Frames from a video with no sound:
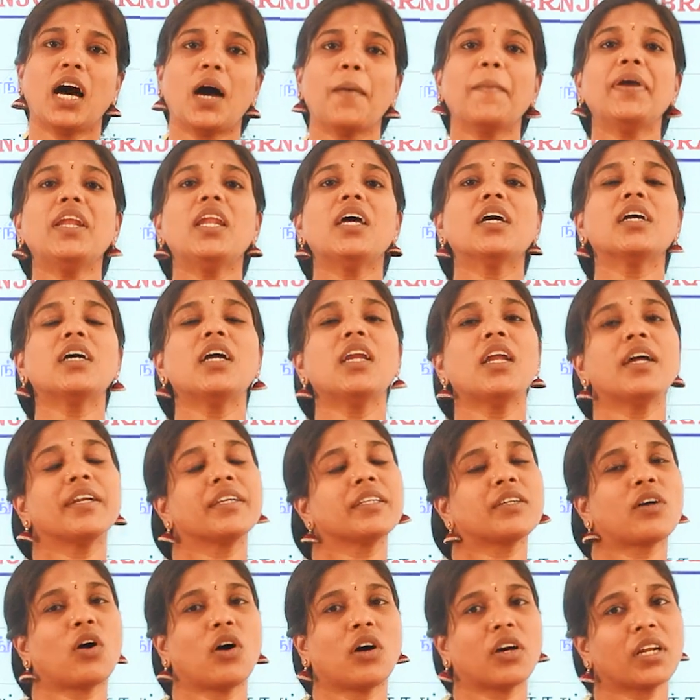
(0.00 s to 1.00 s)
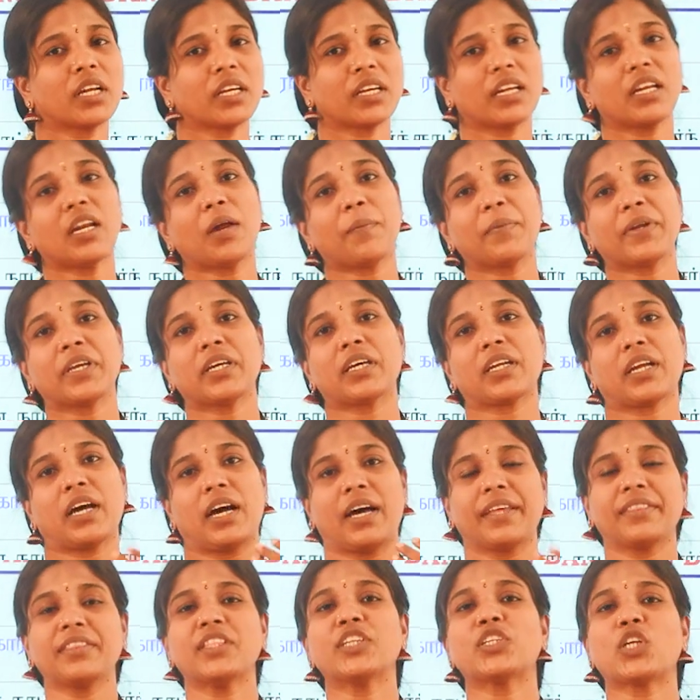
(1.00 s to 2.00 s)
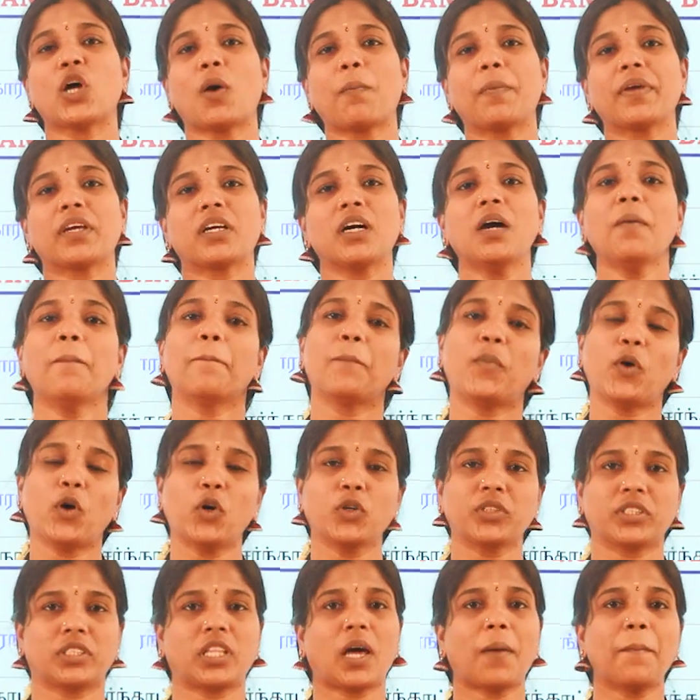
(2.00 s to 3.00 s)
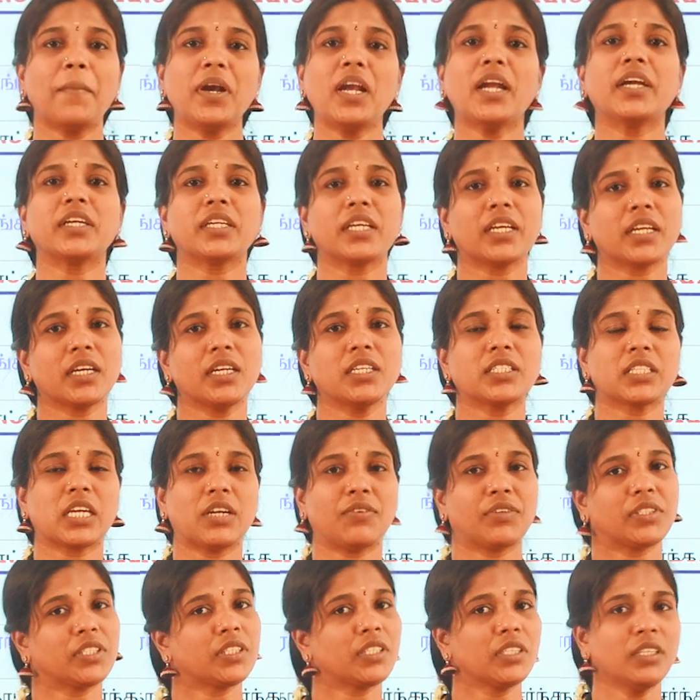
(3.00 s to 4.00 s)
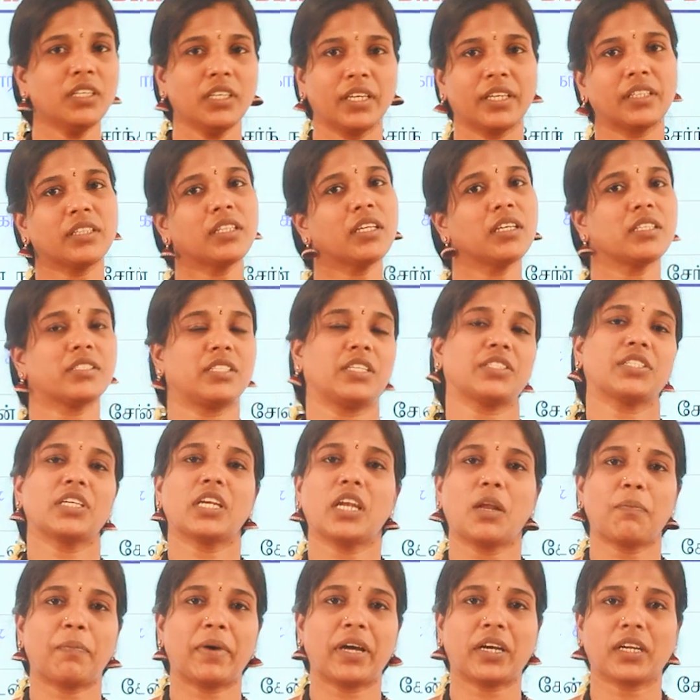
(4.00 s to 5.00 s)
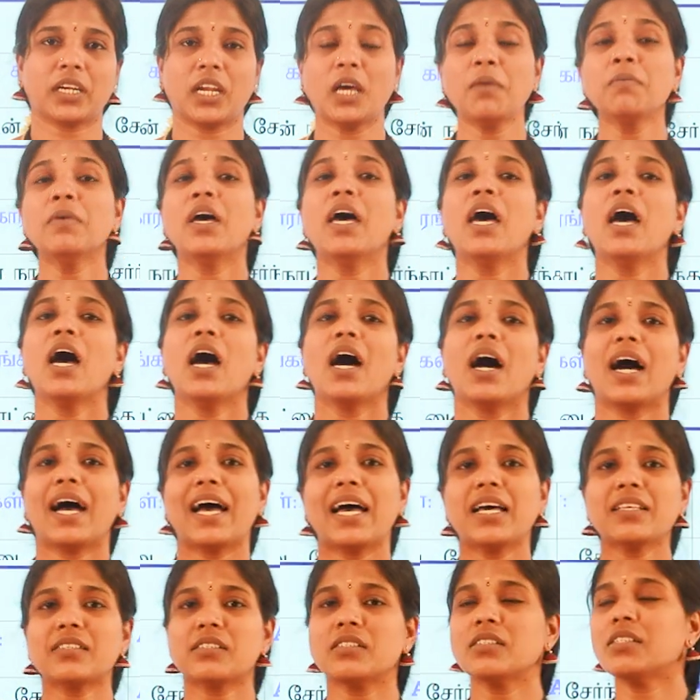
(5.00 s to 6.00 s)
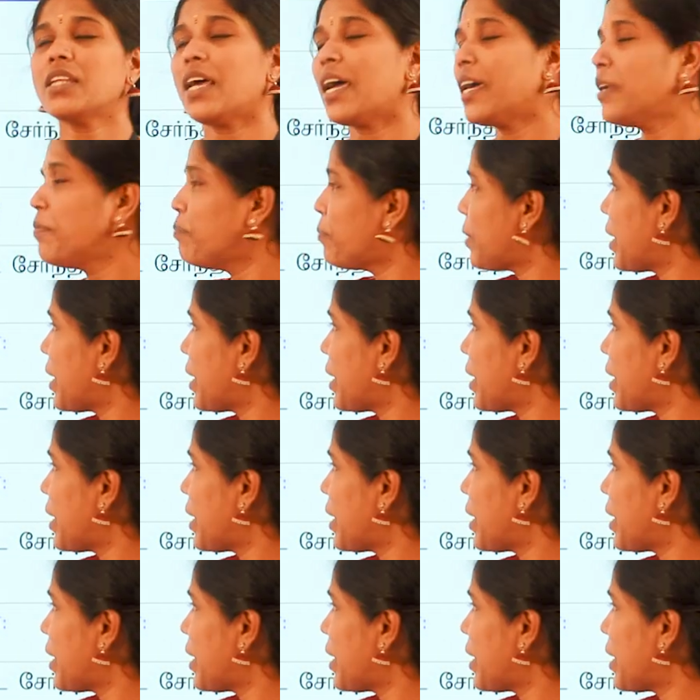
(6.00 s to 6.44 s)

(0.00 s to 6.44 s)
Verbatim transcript: அமிலங்கள் அண்ட் காரங்கள் அப்படிங்கிற அந்த டாப்பிக்கை போத் தமிழ் அண்ட் இங்கிலீஷில் வந்துட்டு இந்த செஷனில் பார்க்கலாம் ஆசிட் அண்ட்